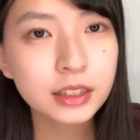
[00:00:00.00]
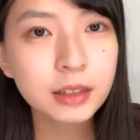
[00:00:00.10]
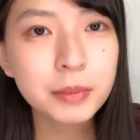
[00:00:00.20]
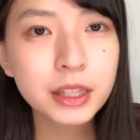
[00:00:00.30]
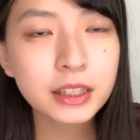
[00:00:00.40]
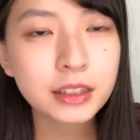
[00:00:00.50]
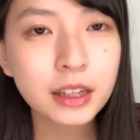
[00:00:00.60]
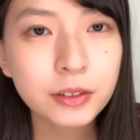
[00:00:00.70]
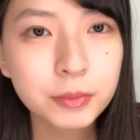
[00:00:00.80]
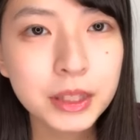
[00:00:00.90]
行って見に来た
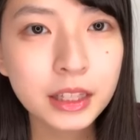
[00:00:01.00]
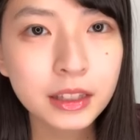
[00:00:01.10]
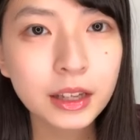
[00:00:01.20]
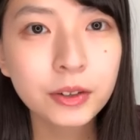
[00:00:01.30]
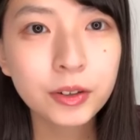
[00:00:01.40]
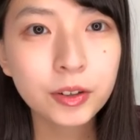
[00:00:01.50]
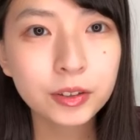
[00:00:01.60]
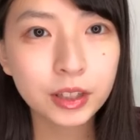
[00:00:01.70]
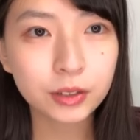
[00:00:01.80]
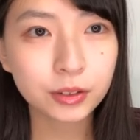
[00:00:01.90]
よ見てきた
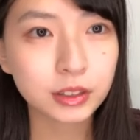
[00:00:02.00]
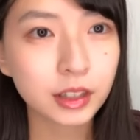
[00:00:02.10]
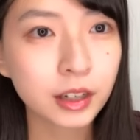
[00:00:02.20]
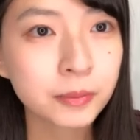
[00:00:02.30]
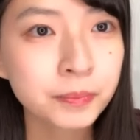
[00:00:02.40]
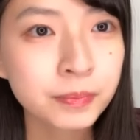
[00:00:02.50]
よっていう方